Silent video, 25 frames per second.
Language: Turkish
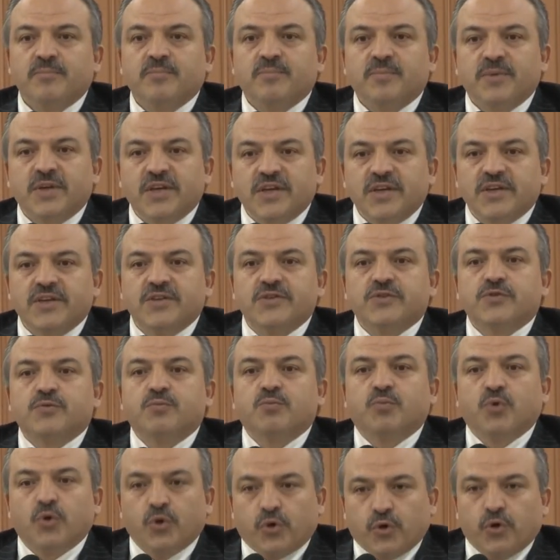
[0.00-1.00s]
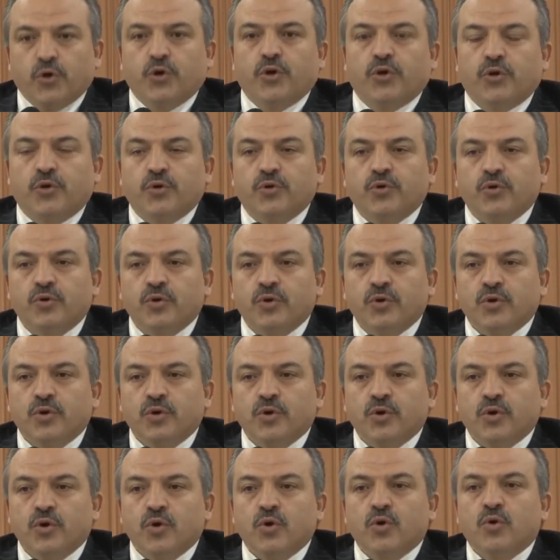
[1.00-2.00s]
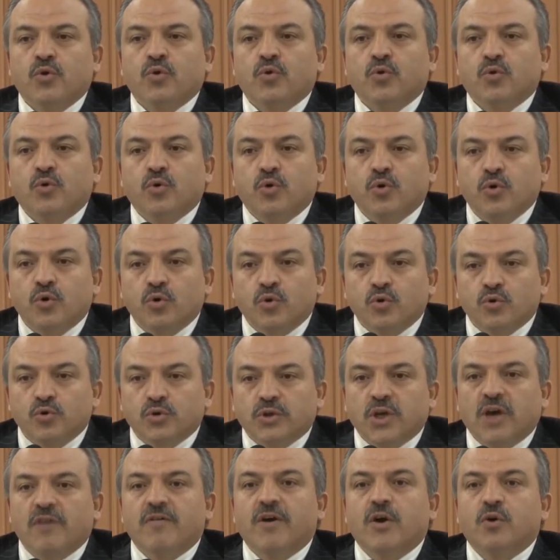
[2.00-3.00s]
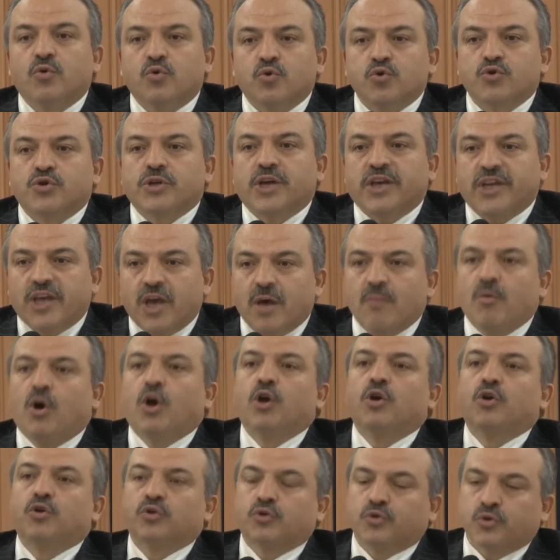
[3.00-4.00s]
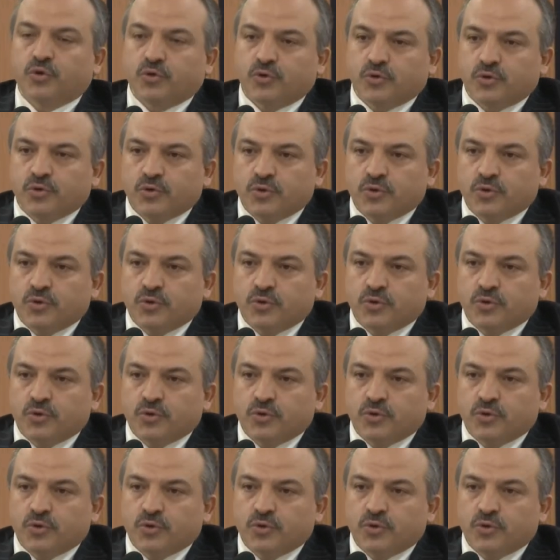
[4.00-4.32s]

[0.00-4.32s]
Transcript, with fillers: biz bugün kurda ve kuşa yem olurduk.